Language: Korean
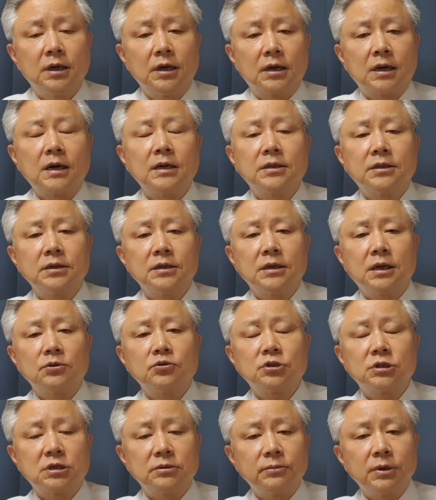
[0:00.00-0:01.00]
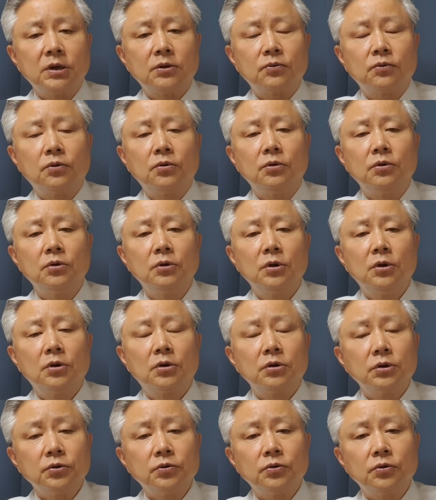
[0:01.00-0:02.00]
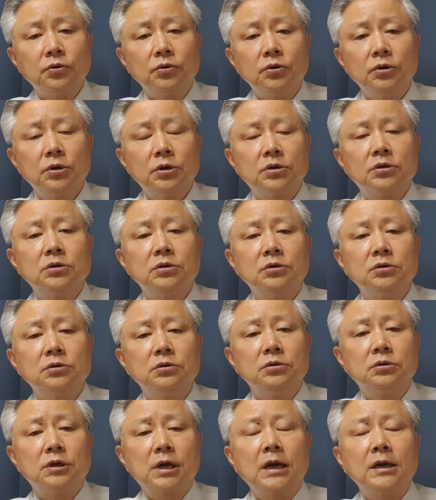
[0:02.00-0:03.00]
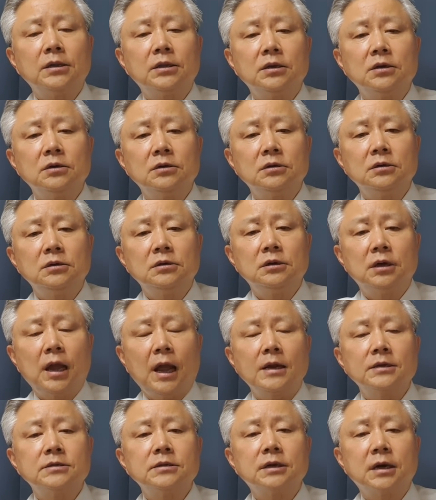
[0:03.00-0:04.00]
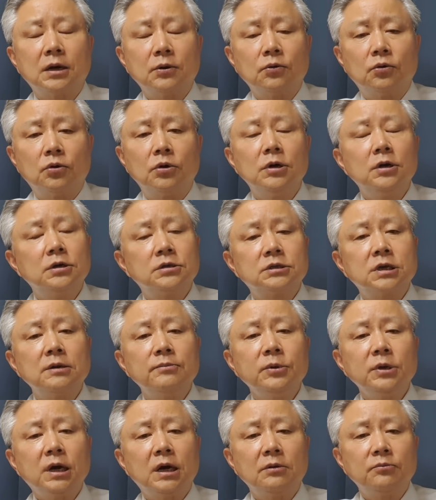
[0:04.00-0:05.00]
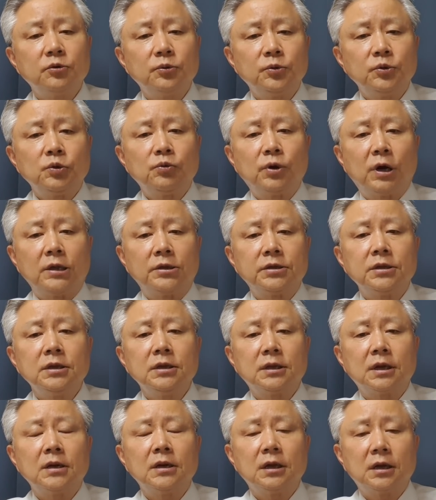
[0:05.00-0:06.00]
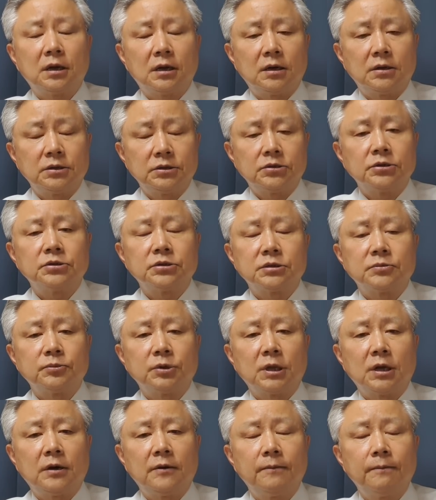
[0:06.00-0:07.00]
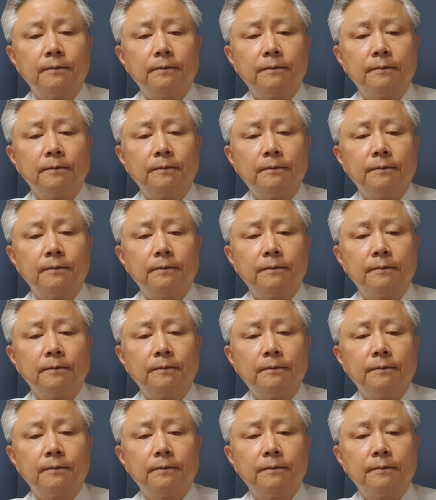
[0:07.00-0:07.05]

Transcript: 갈등이 아주 심했고 그리고 그 갈등을 해석하고 설명하는 부분도 완전히 달라져 있습니다.